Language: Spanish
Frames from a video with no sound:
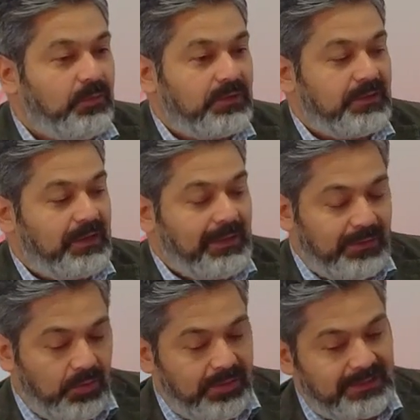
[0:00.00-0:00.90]
pues
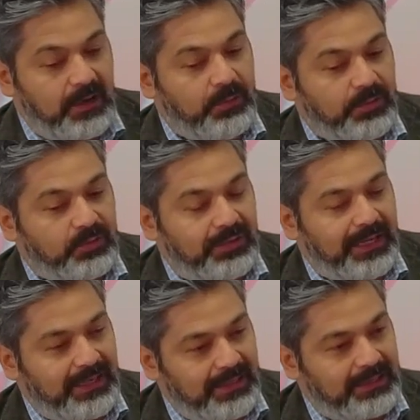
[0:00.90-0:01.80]
llevando esas
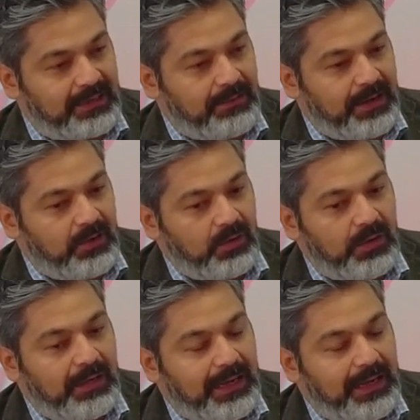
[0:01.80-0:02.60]
oportunidades de trabajo